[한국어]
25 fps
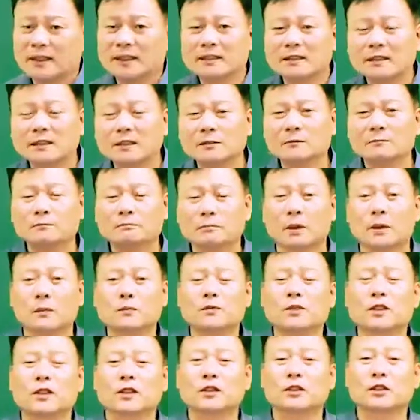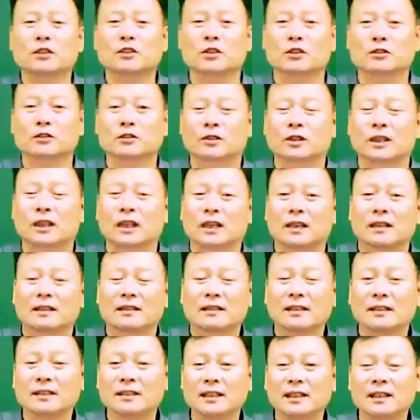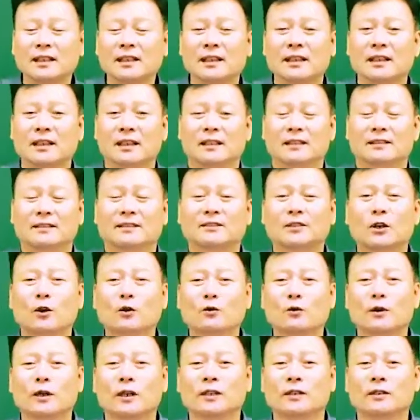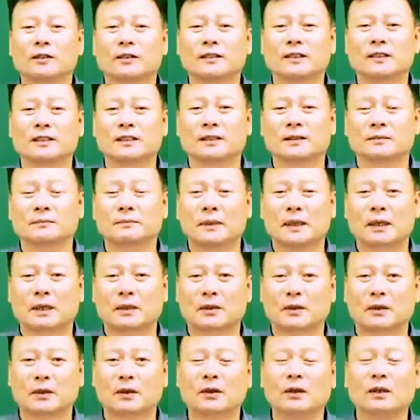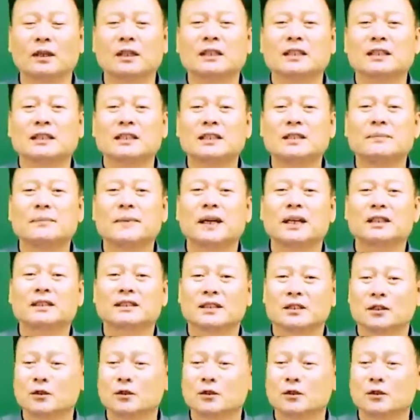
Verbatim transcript: 애들은 범죄율이 적더라 이렇게 연구하는 것이 바로 입양자